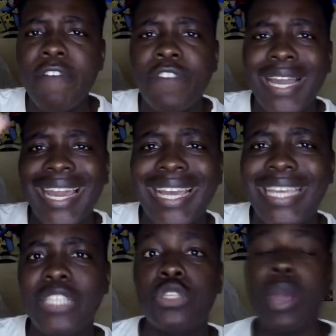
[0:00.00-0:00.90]
falar
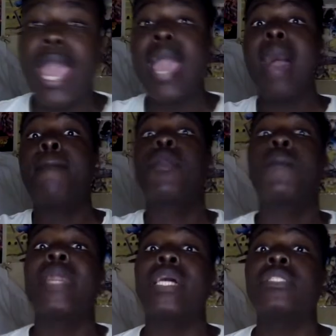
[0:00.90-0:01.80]
que isso é
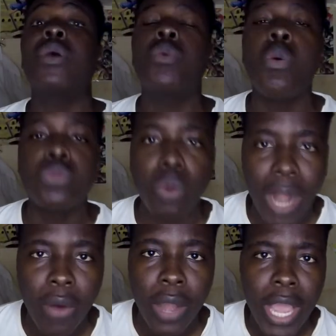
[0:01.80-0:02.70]
apropriação
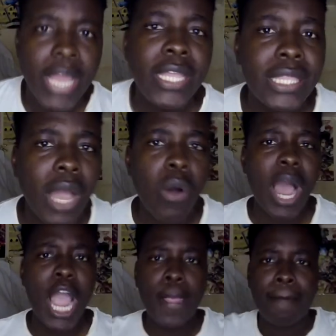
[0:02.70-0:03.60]
cultural? Então,
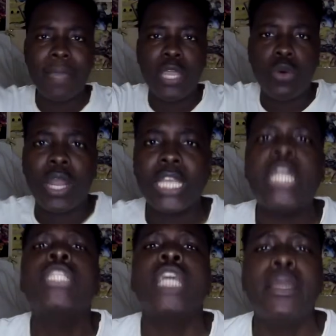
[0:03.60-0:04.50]
as perucas que
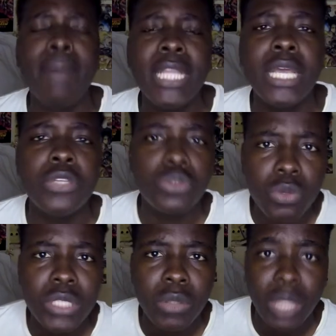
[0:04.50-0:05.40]
essas manas
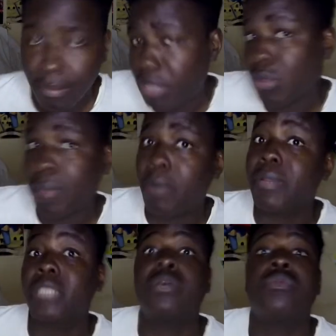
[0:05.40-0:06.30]
usam também não é
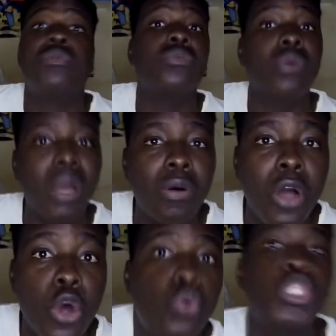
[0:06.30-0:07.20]
apropriação cultural.
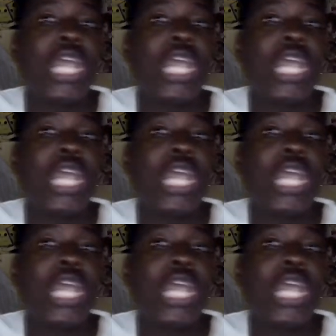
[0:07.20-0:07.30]
Os